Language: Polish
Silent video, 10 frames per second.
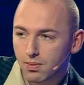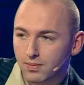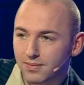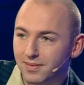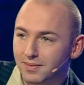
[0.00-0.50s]

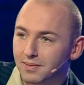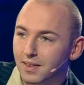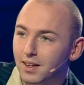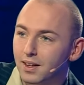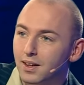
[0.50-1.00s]
Teraz się żyje,
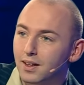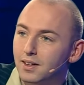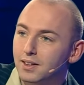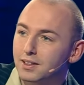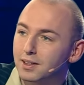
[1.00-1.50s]
Łukasz.
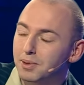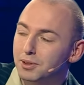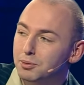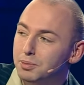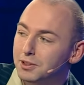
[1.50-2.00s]
Chce pan
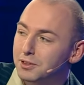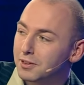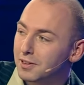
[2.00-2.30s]
kupić to